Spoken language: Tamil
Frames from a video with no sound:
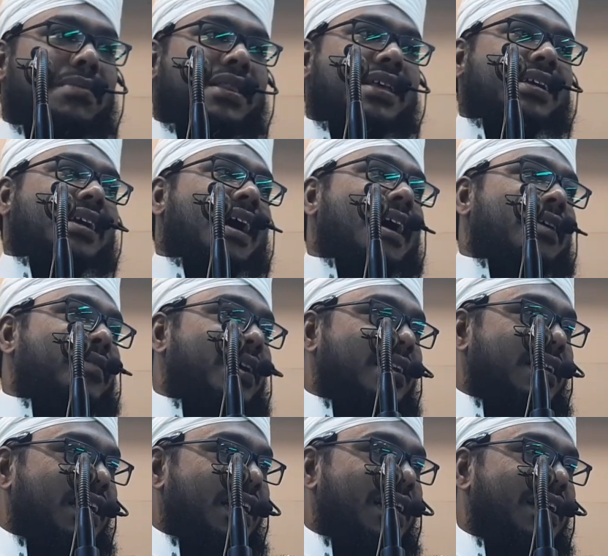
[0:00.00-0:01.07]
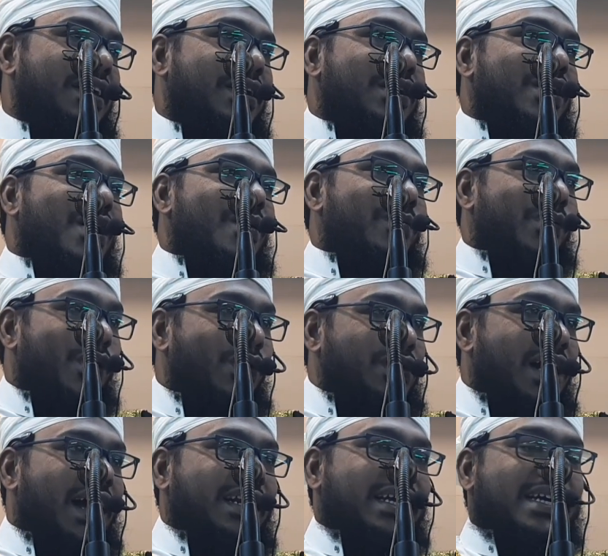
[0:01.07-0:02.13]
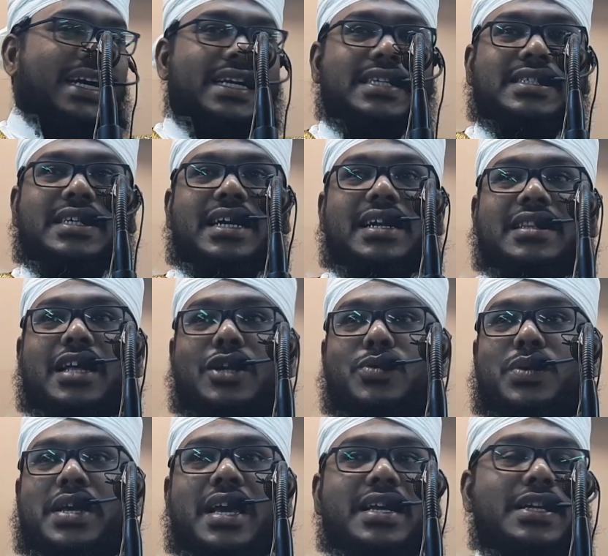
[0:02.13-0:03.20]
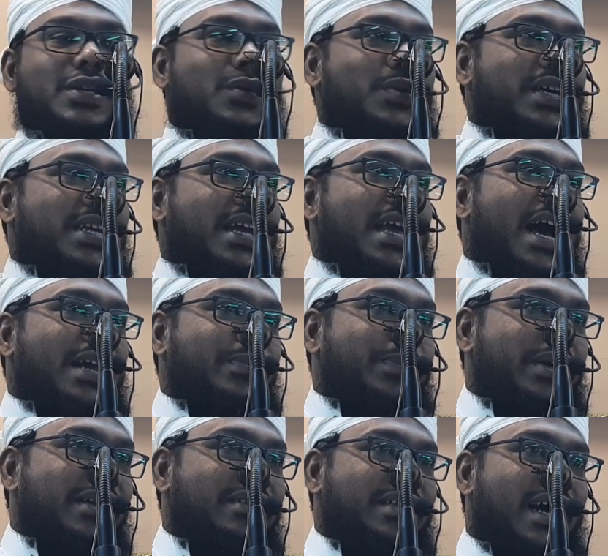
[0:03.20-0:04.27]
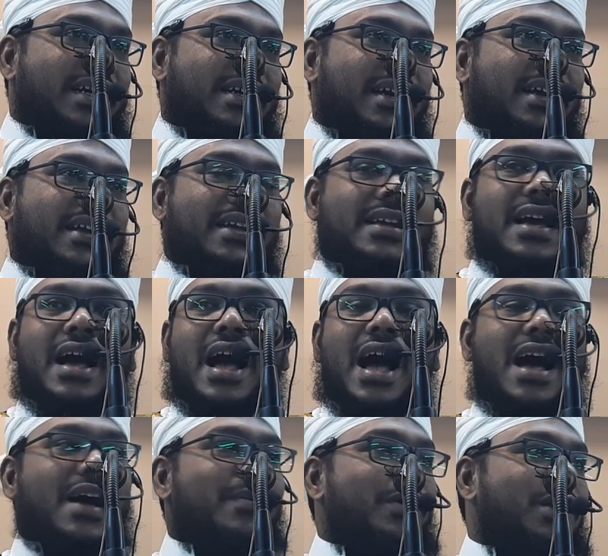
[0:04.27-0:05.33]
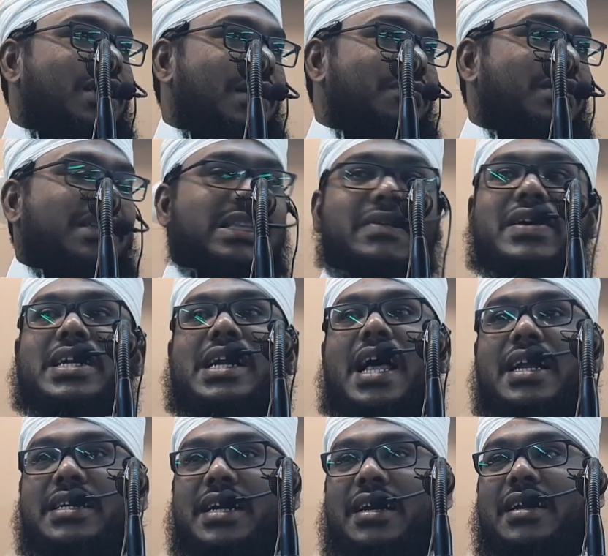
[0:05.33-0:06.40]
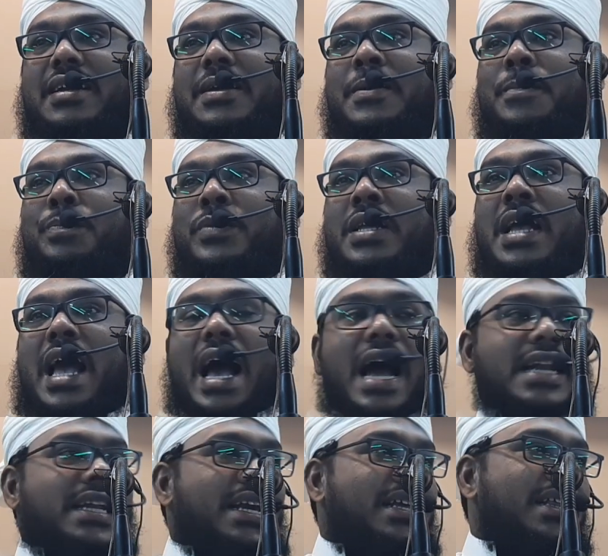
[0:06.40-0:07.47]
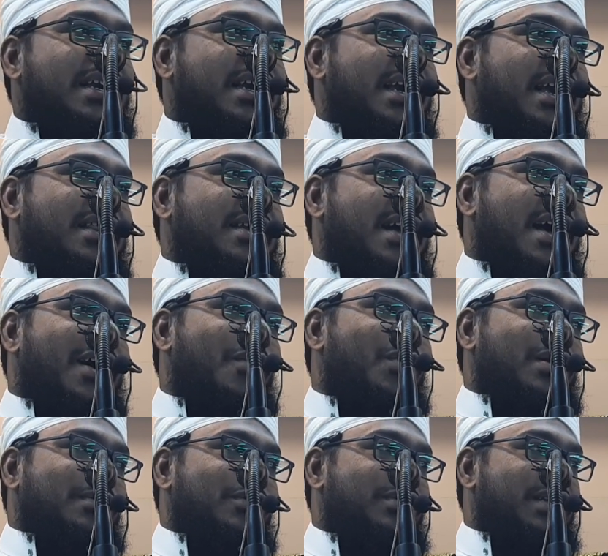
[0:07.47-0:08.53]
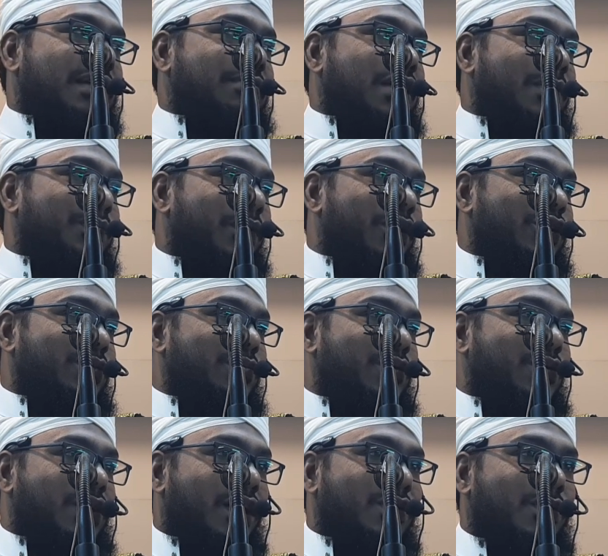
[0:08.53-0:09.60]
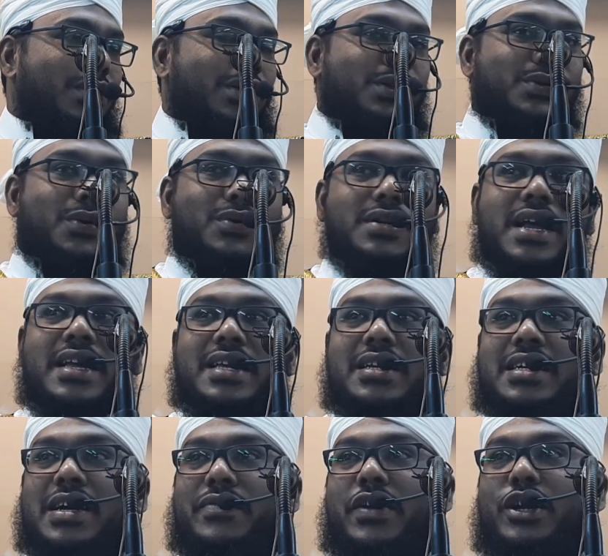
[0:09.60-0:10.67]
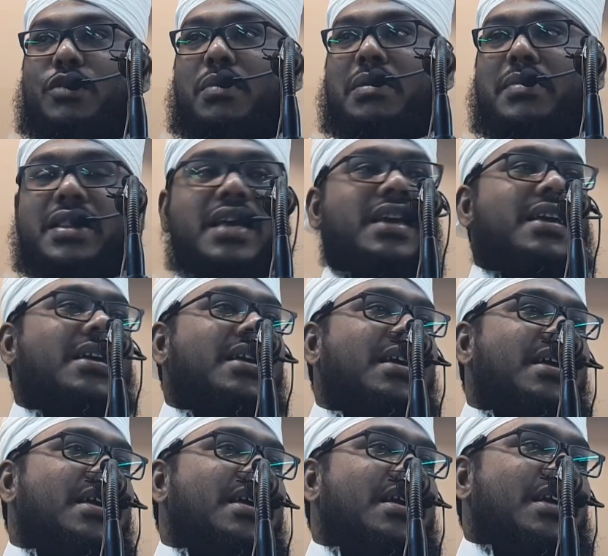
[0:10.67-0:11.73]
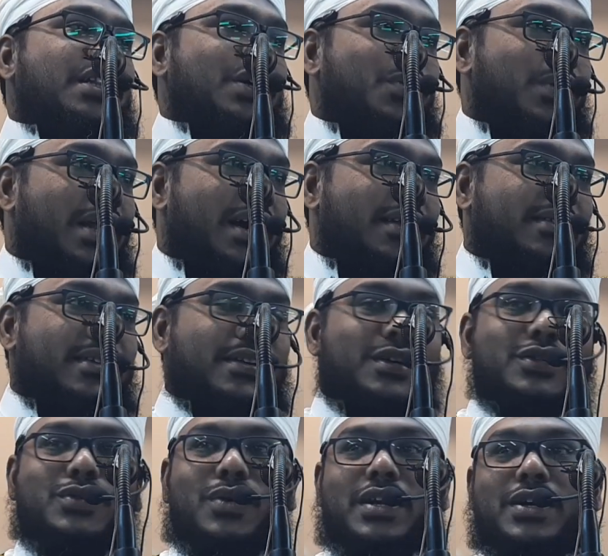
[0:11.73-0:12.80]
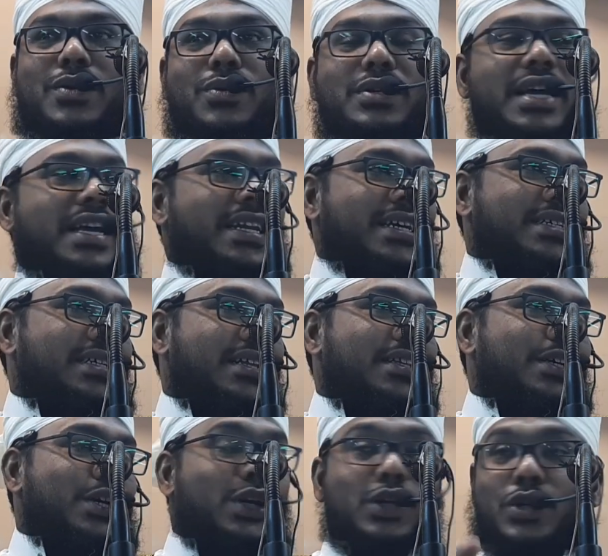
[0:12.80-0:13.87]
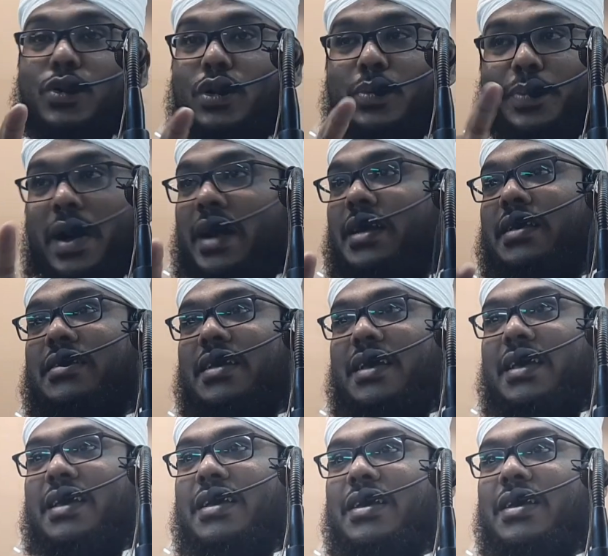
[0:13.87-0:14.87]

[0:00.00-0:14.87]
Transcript: என்பதற்காக வேண்டி போராடி கடைசியில் தன்னுடைய இன்னுயிரை அர்ப்பணித்தார்கள் ஆக மொத்தம் இந்த வரலாறுகள் அநீதிக்கு எதிராக ஒரு முஸ்லிம் எப்பொழுதும் குரல் கொடுத்து கொண்டே இருக்க வேண்டும் என்பதை இந்த உலகத்திற்கு கொண்டே இருக்கிறது இன்னொரு பாடத்தை